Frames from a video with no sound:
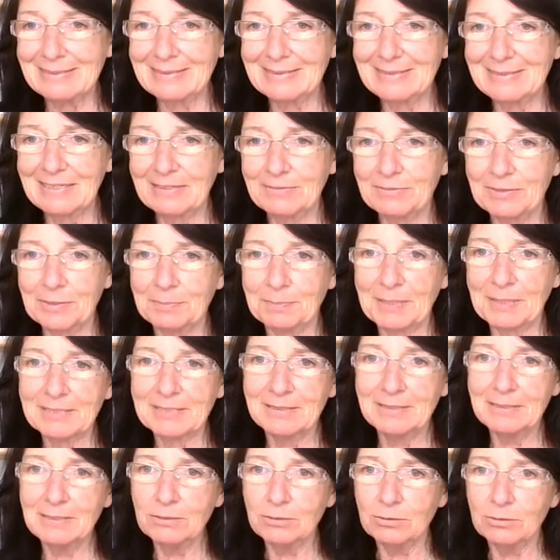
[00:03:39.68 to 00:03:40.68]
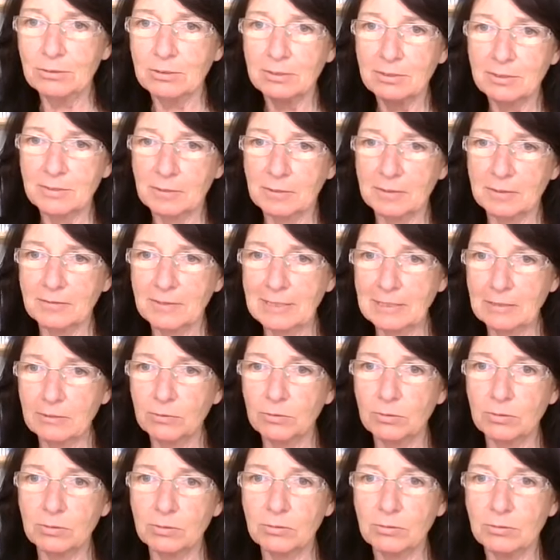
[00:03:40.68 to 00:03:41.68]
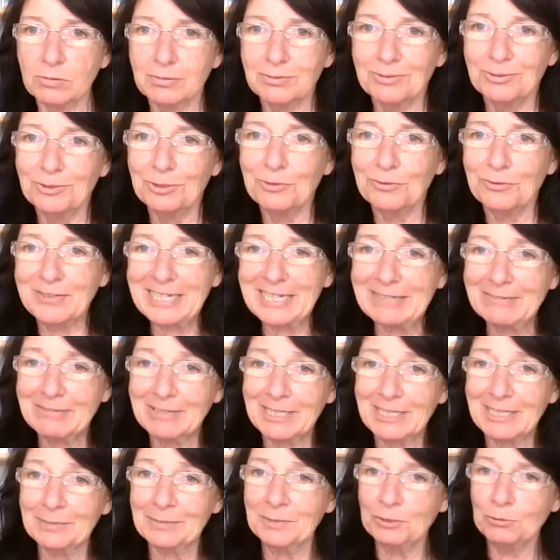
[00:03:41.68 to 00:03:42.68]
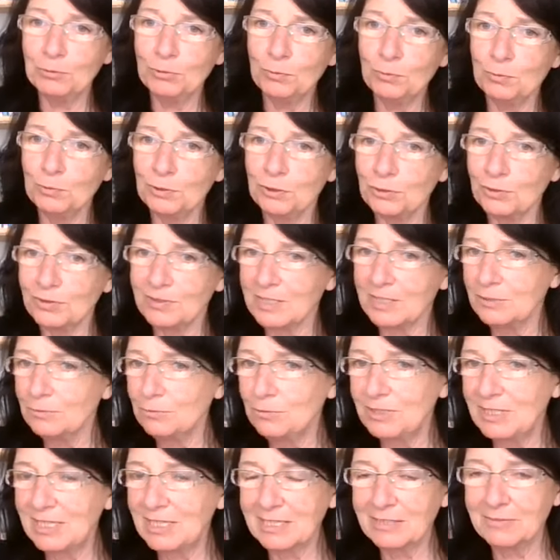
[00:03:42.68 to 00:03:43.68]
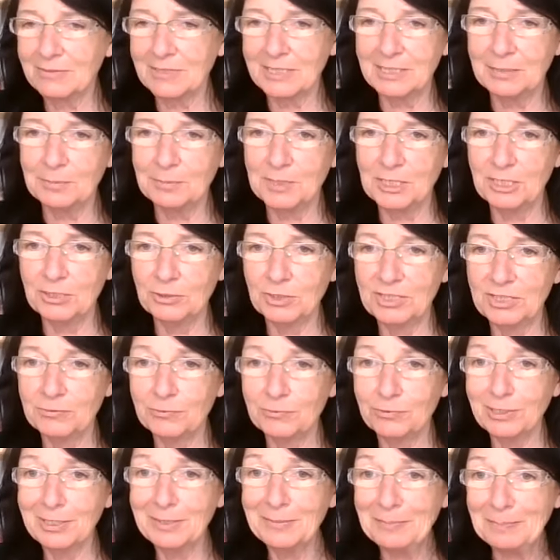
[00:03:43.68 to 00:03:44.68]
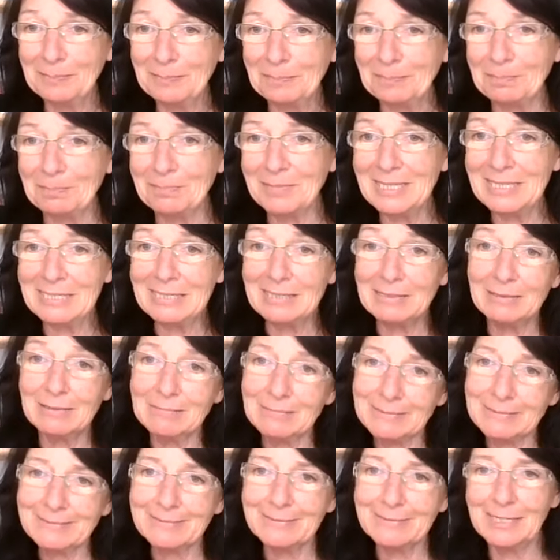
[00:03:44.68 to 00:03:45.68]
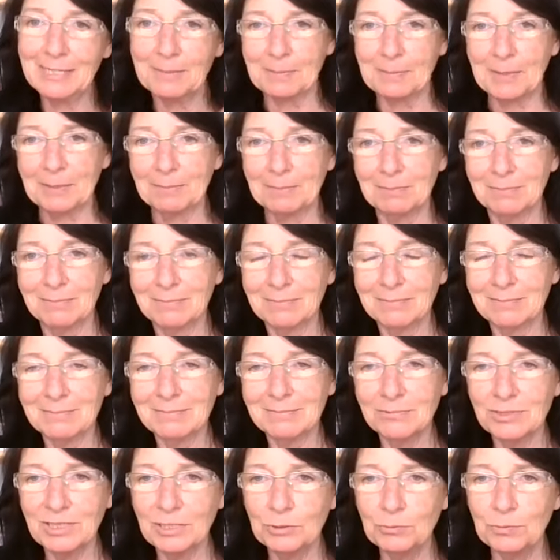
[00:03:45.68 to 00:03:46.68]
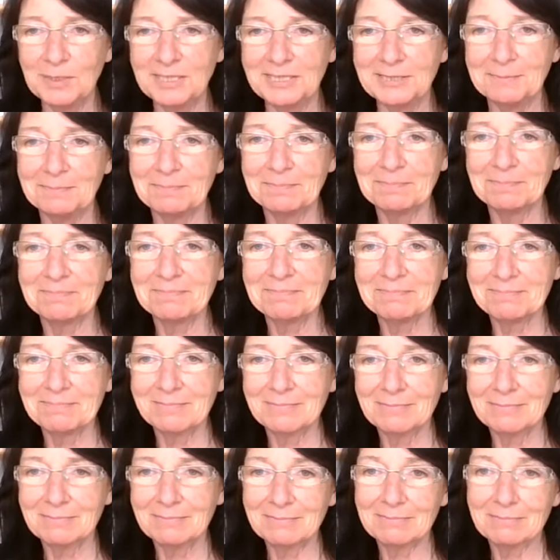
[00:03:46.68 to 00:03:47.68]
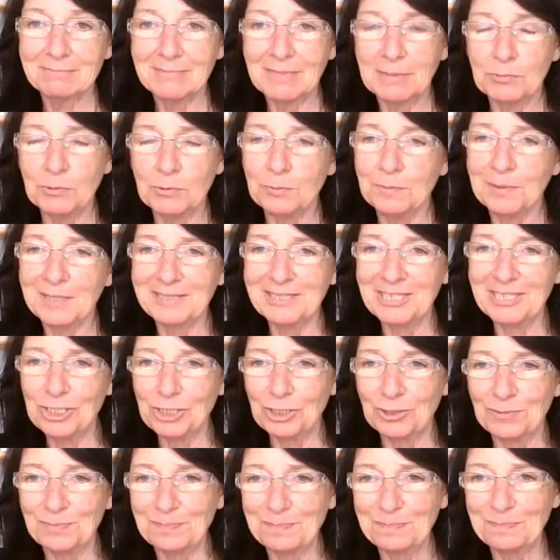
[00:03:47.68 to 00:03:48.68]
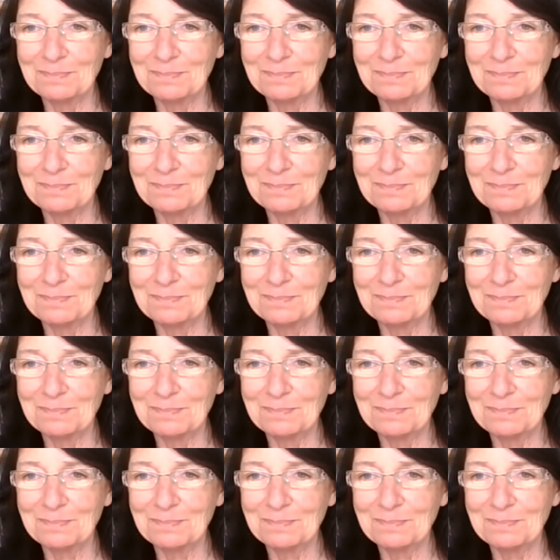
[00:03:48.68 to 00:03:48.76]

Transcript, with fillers: ça fait partie de. on, on, devrait avoir l'habitude, puisque ça nous est arrivé des millions de fois, mais on ne l'a pas. On a oublié, la plupart des gens.